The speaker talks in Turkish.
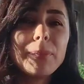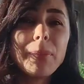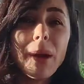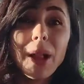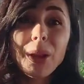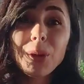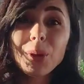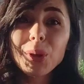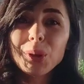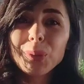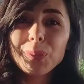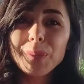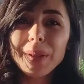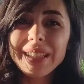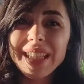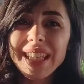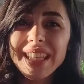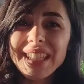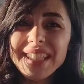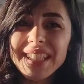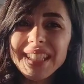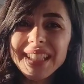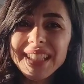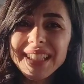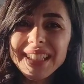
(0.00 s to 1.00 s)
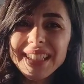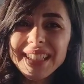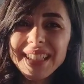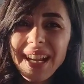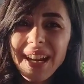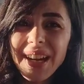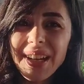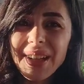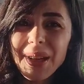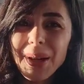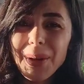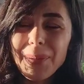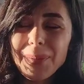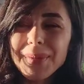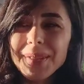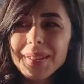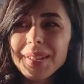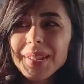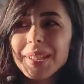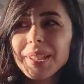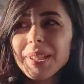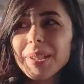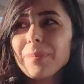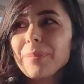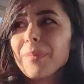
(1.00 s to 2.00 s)
balkonumda değişiklikler
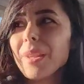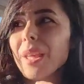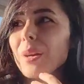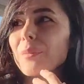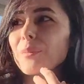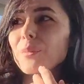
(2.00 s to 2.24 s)
yaptım.